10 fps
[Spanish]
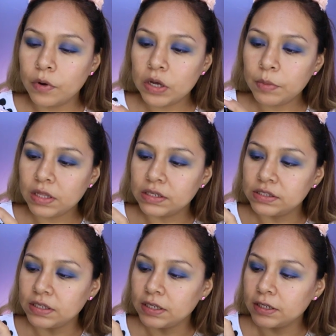Voy a
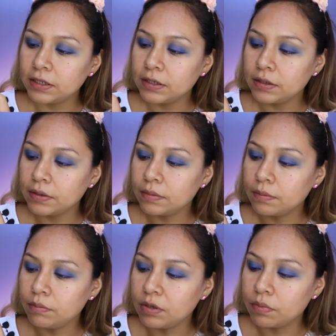humedecer
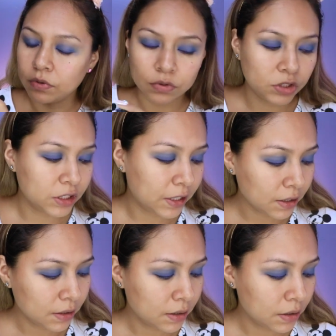mi brocha